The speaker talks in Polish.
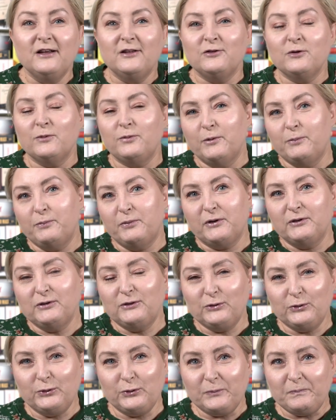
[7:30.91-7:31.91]
No po
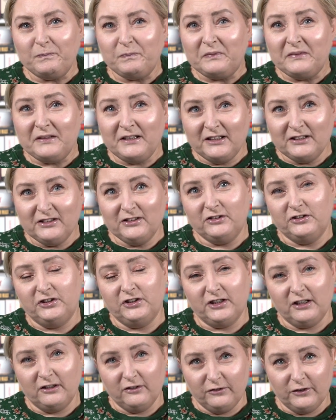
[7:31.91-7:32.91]
prostu nic
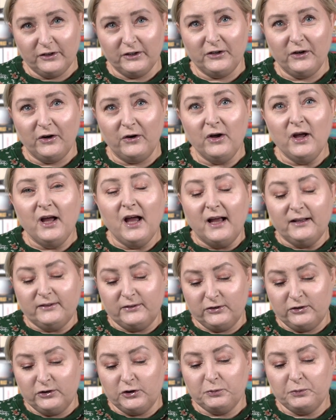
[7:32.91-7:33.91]
ciekawego,
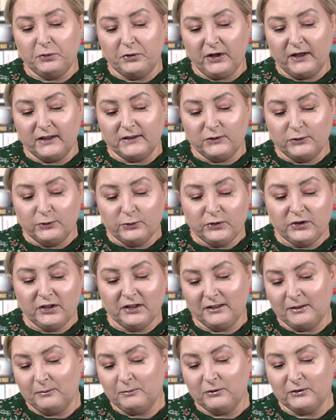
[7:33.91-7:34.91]
co też
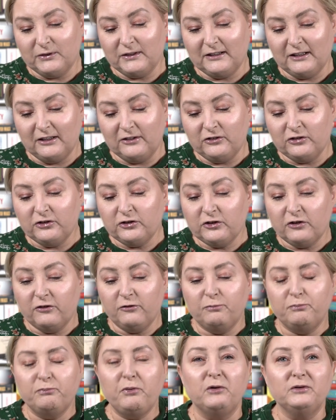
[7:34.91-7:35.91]
pokazuje nam to zdjęcie, że
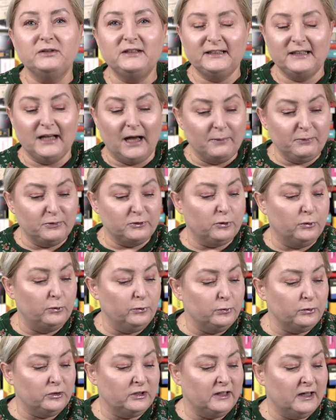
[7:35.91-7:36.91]
w Polsce
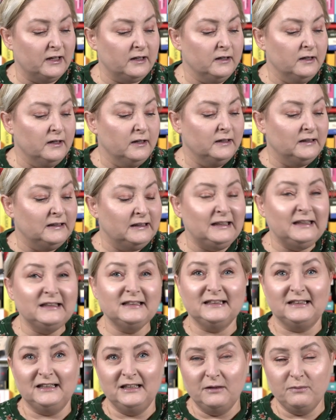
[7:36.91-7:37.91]
absolutnie
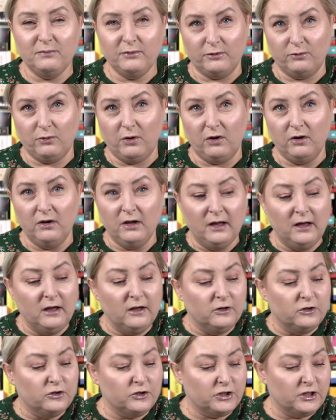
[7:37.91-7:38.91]
nic nie było,
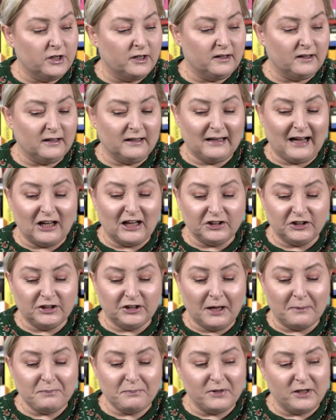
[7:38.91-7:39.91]
że
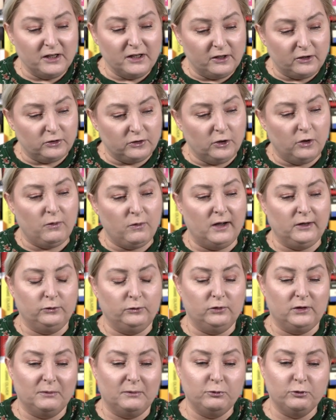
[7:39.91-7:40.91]
każda pierdoła,
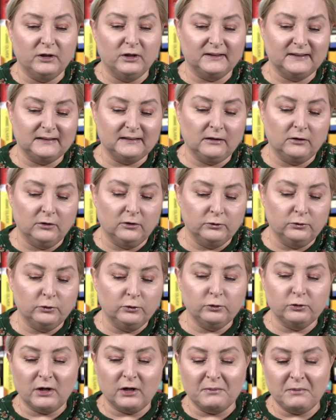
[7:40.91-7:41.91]
która była z zachodu,
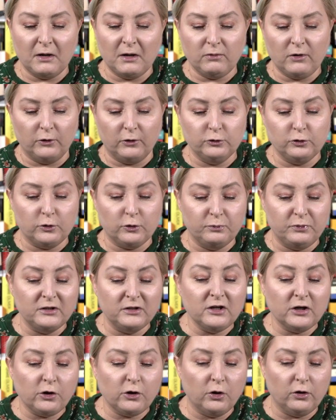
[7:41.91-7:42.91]
która miała
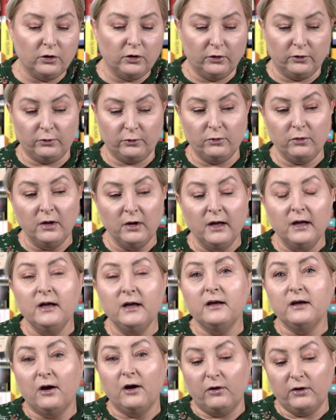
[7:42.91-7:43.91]
odrobinę koloru,
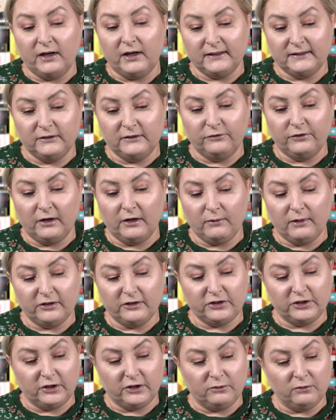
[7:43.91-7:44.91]
okazywała
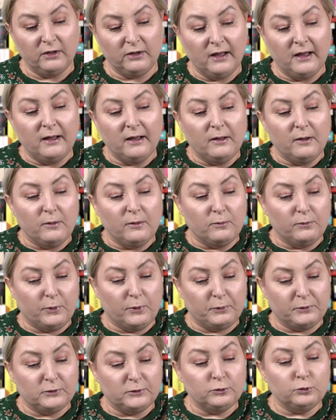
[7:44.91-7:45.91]
się
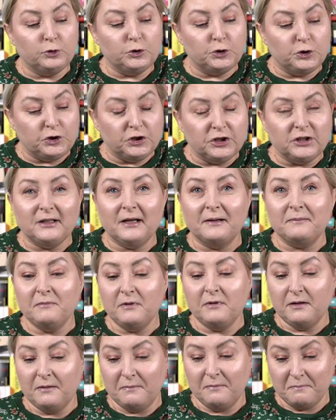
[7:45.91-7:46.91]
po prostu
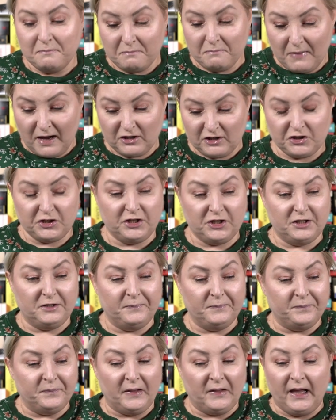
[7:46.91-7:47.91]
szczytem marzeń.
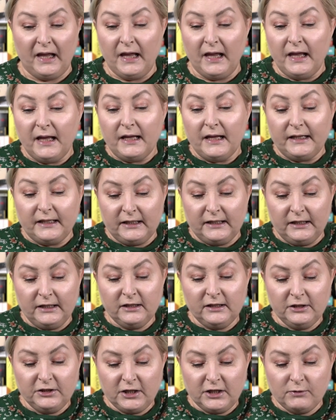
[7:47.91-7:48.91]

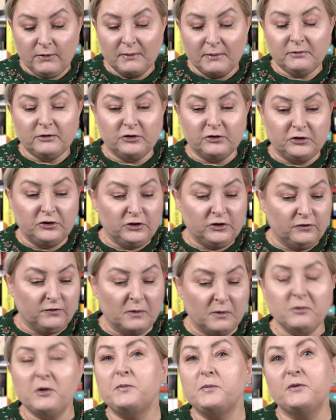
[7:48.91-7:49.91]
I chciałam też jeszcze
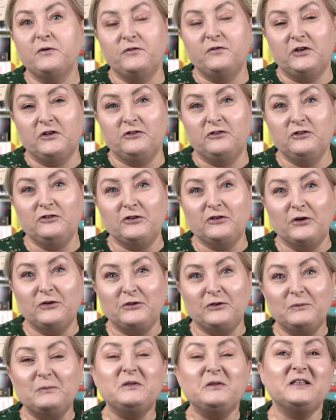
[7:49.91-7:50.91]
Wam opowiedzieć o
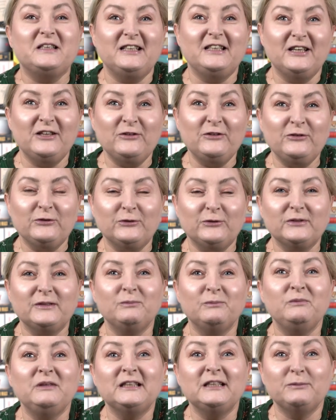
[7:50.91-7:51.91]
tym zdjęciu z
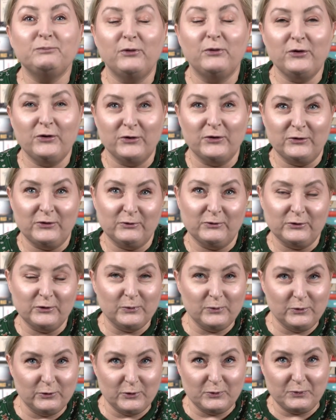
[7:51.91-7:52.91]
Miss Polonią. To
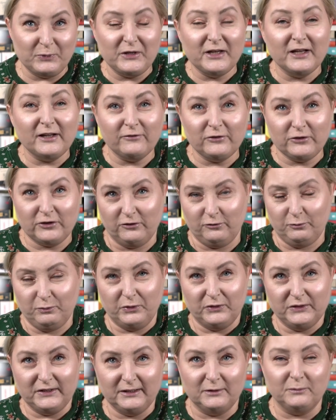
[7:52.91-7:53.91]
były pierwsze w
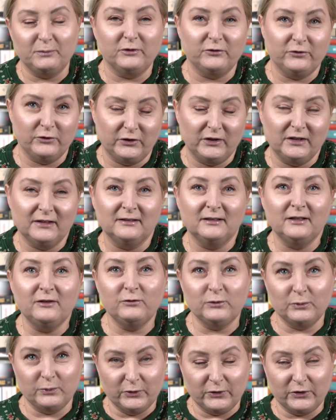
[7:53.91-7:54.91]
Polsce powojennej
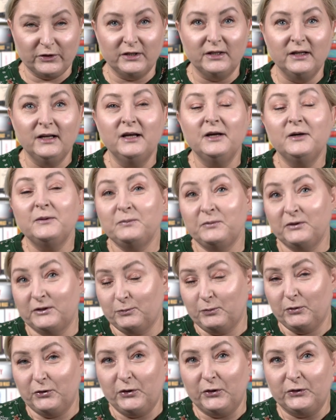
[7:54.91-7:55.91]
wybory
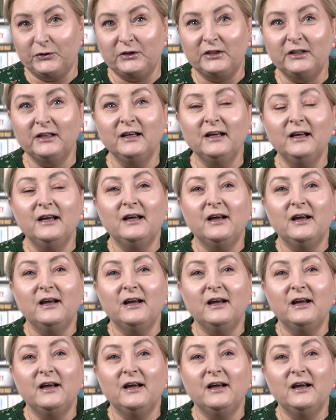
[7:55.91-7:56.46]
Miss Polonii.